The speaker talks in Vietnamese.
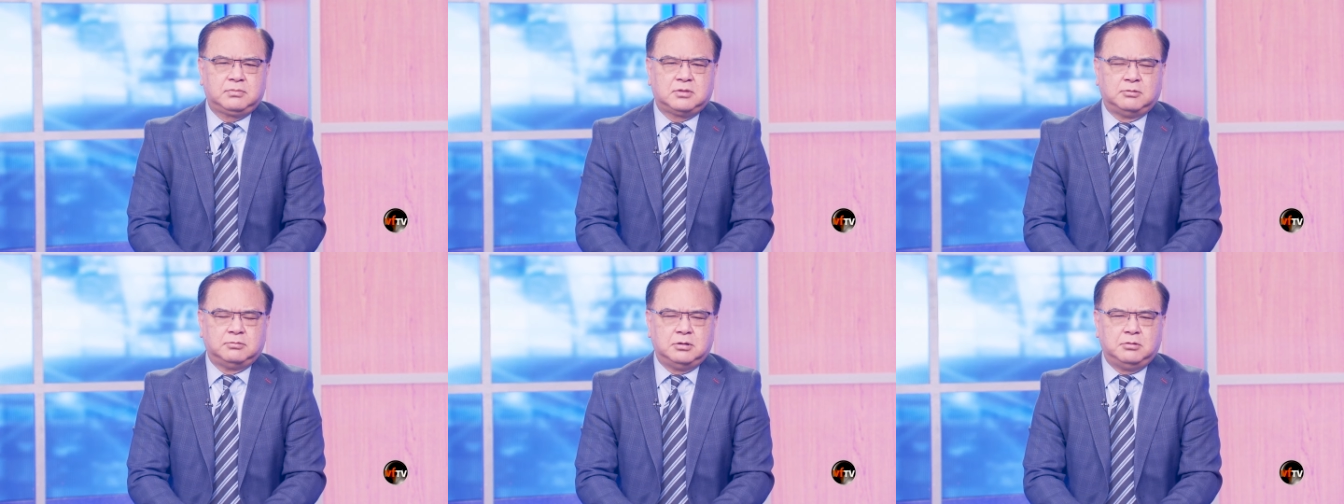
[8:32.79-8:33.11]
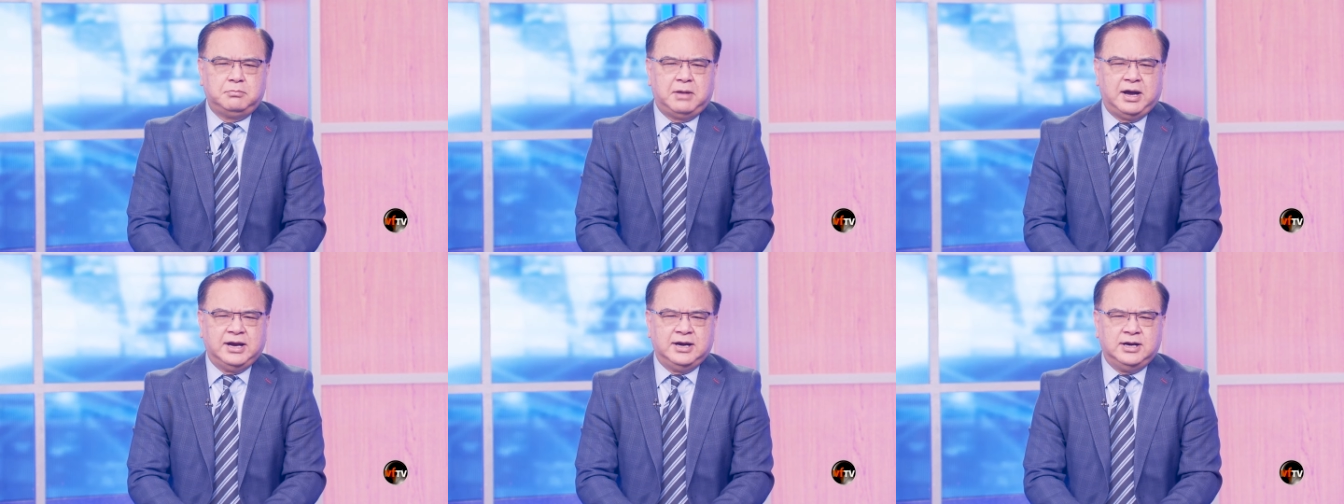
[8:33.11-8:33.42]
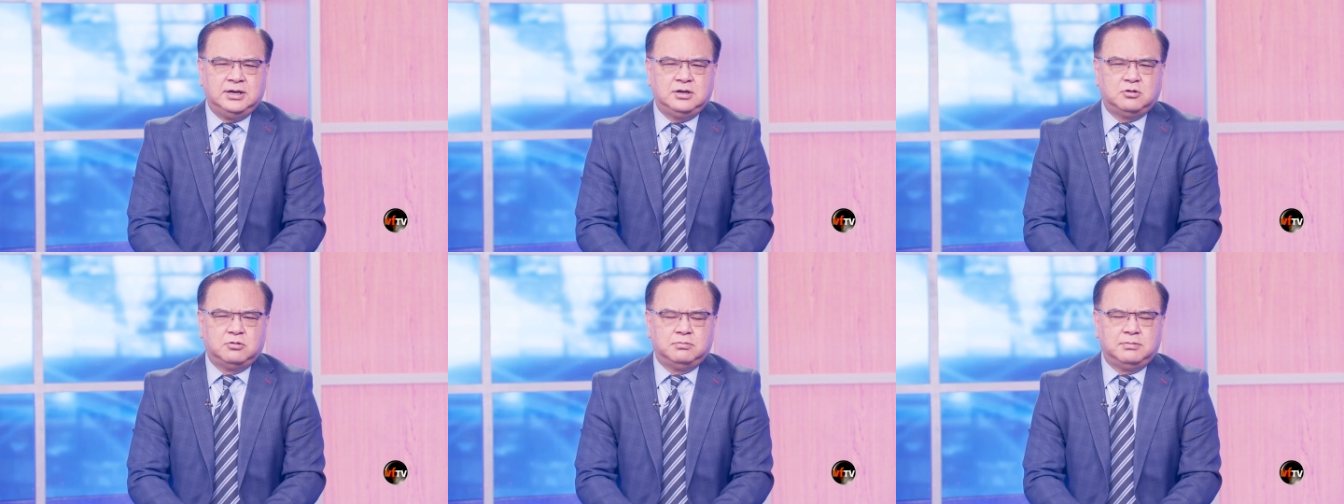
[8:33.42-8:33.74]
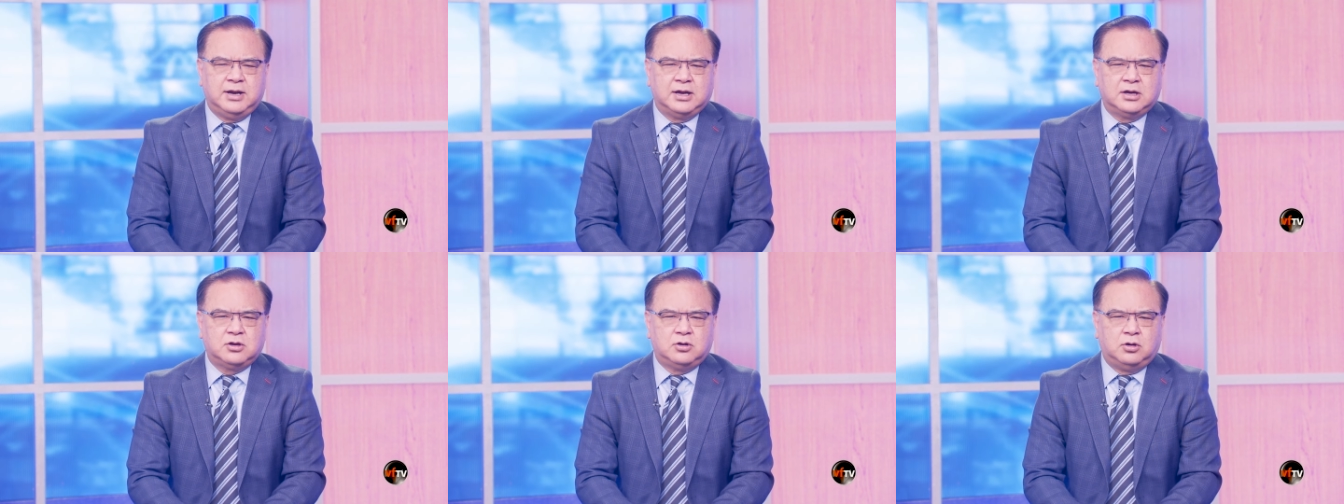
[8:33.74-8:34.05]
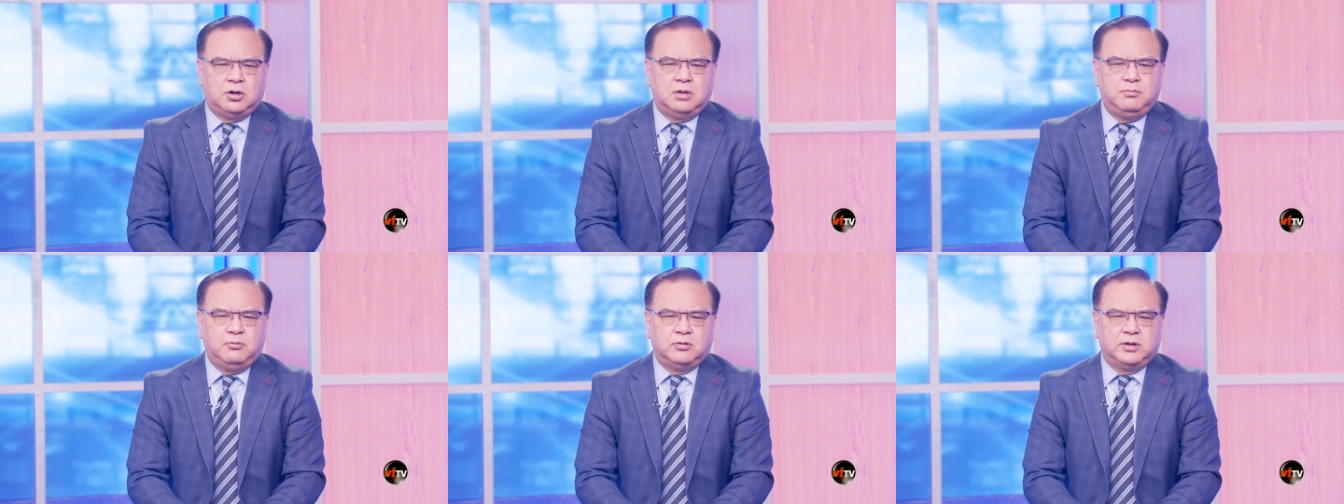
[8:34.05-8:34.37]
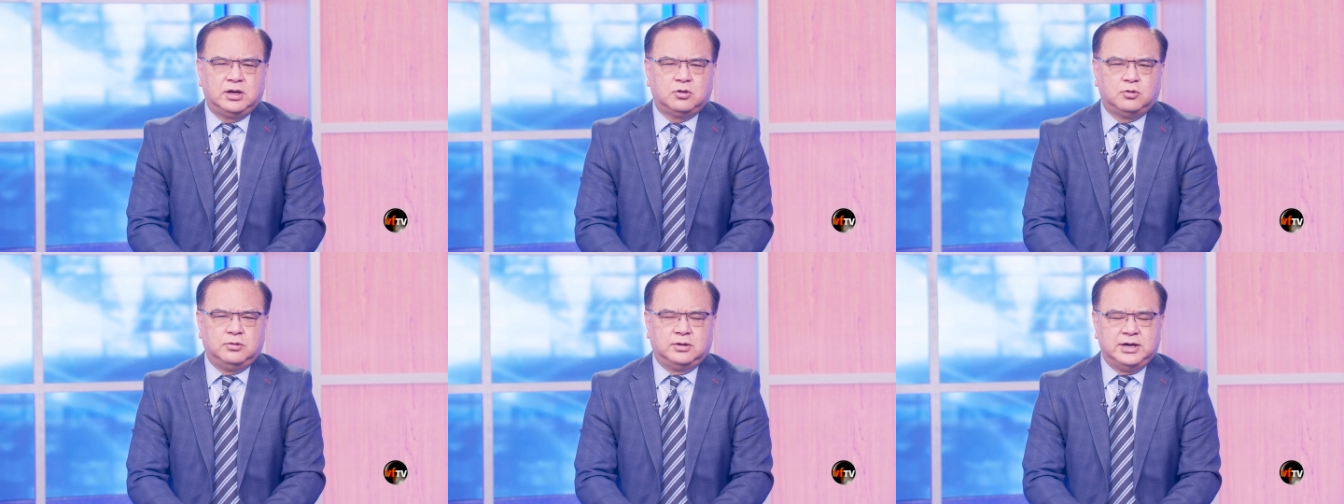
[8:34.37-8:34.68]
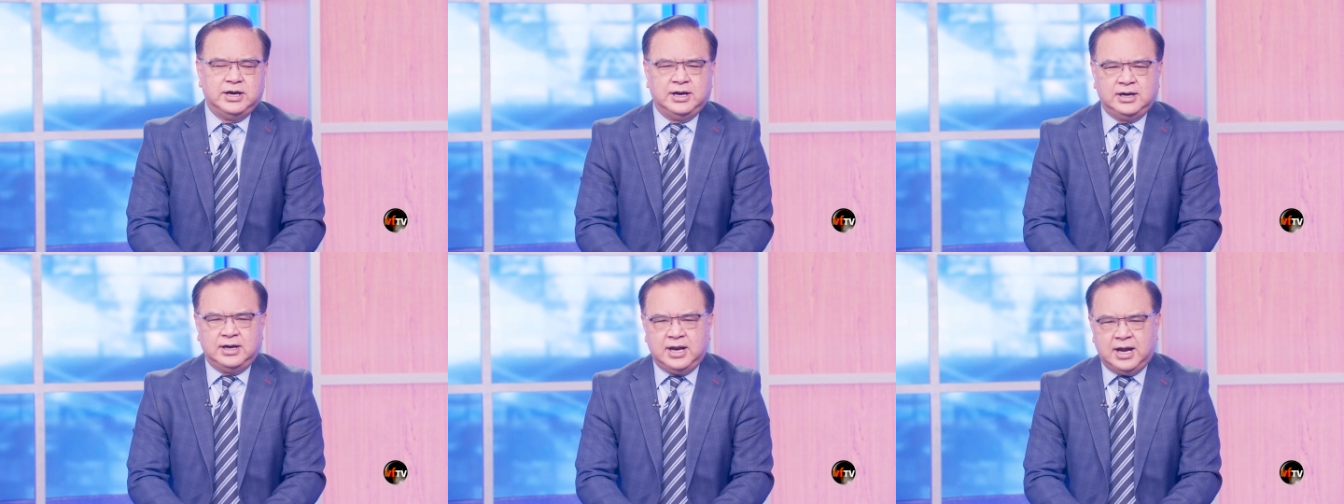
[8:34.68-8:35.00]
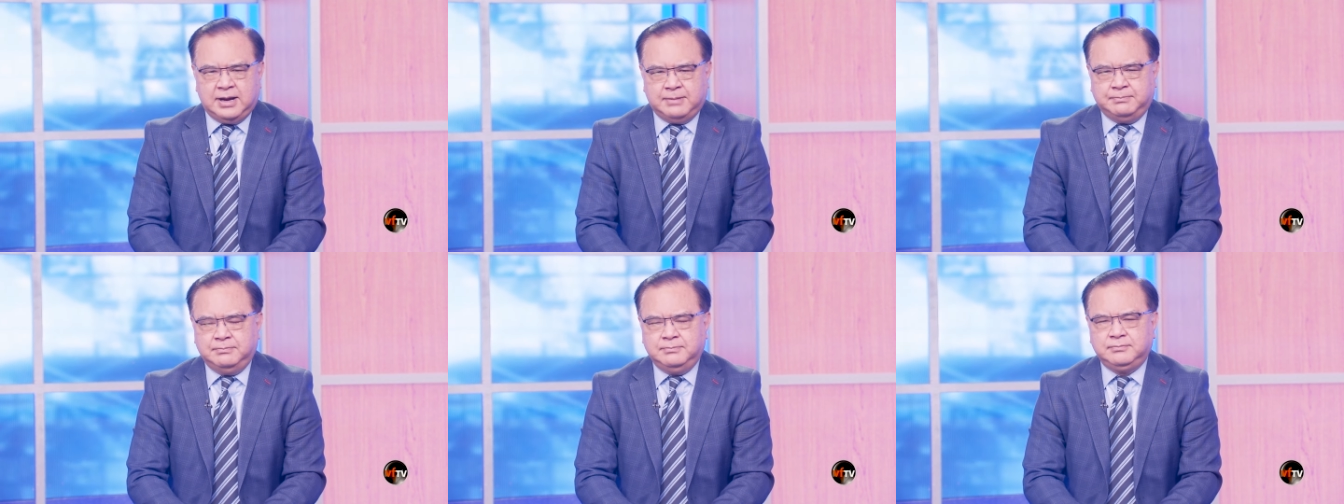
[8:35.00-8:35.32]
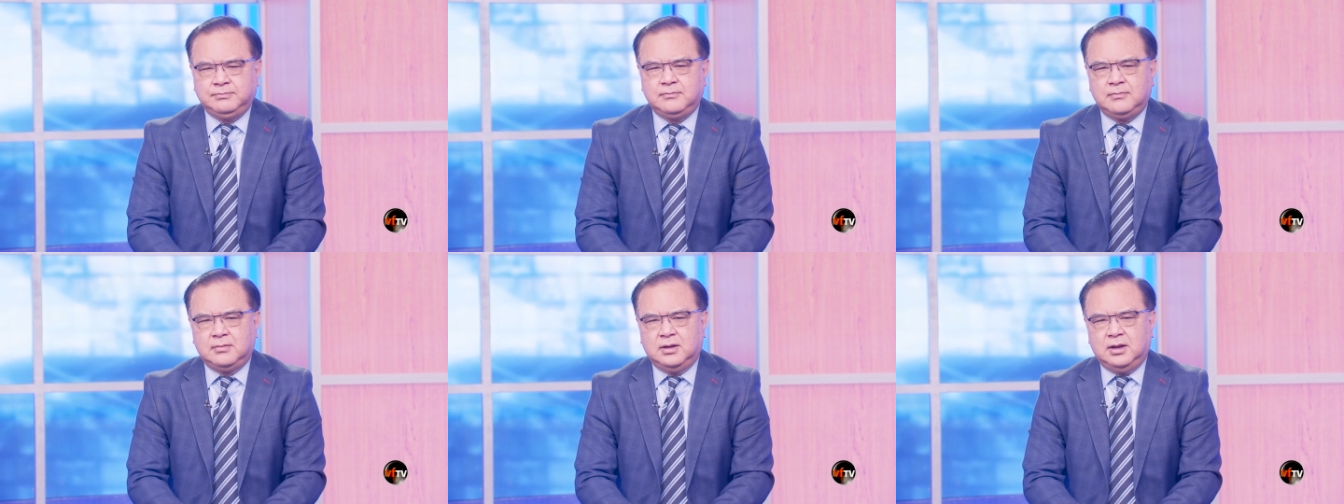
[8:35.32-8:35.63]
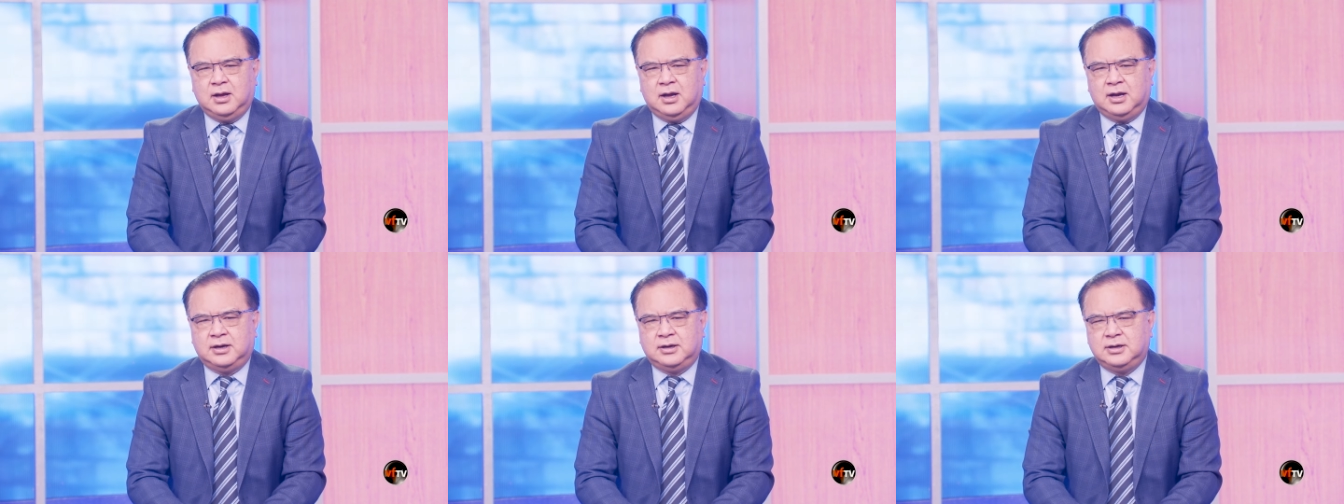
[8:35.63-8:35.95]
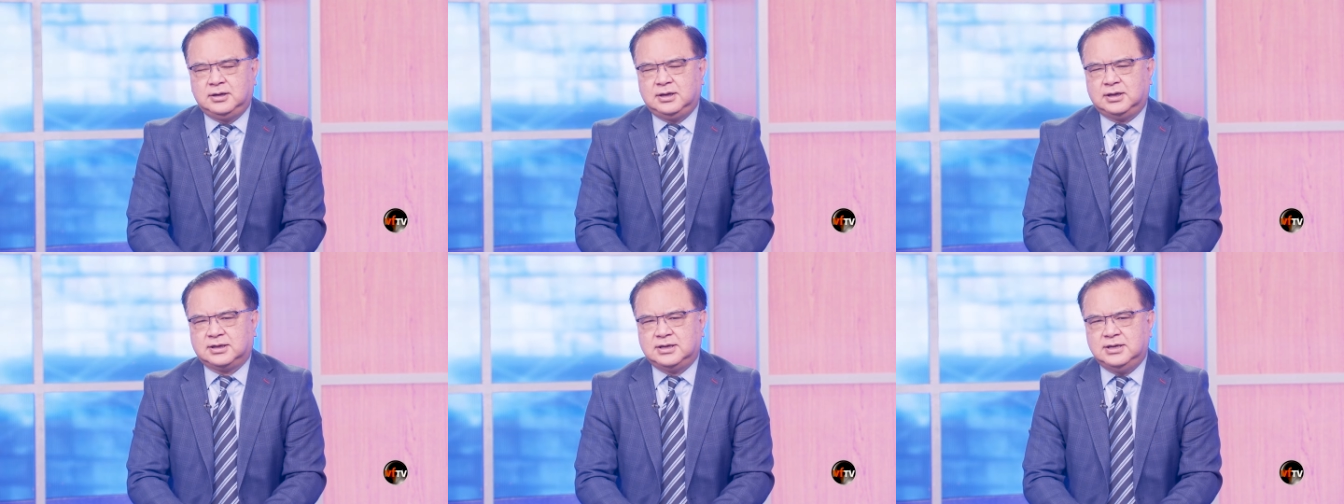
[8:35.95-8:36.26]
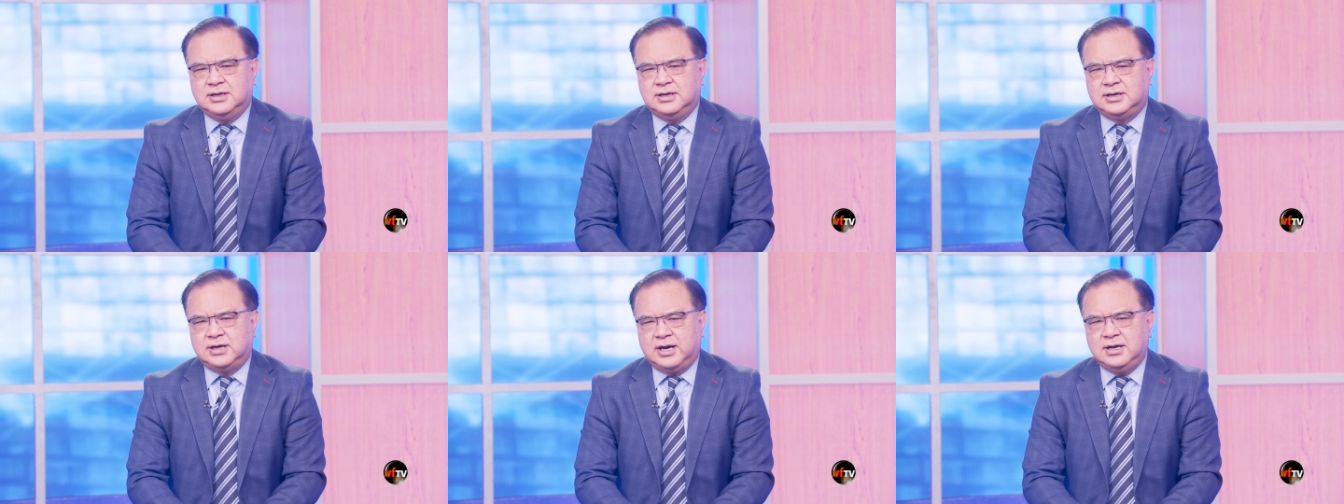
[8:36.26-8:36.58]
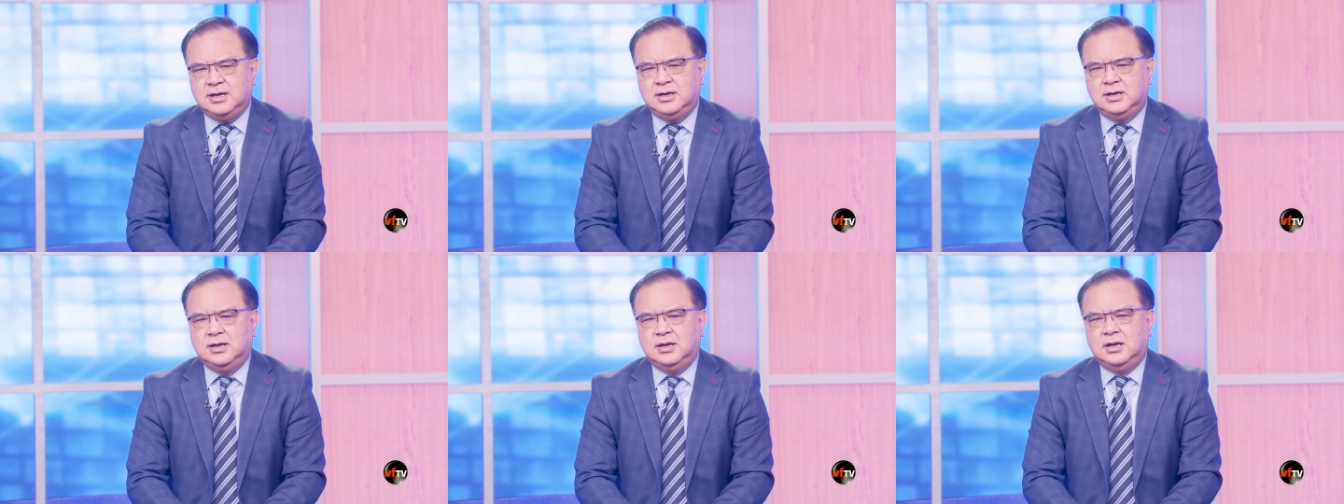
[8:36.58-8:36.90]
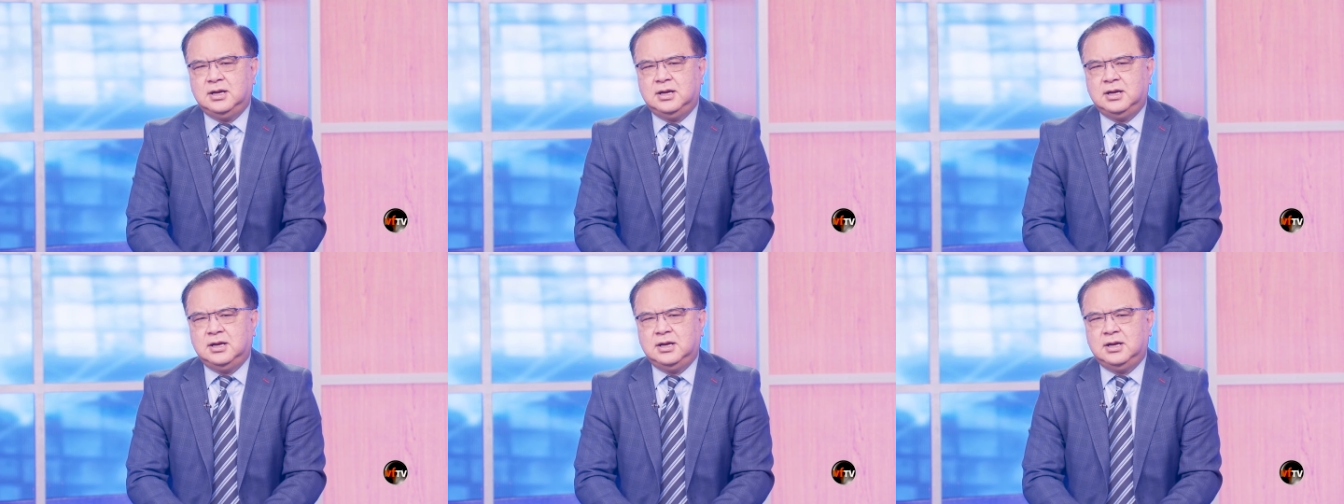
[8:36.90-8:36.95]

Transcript: tổng thống Biden cũng đã có một cái cuộc điện đàm uh, rất là cứng rắn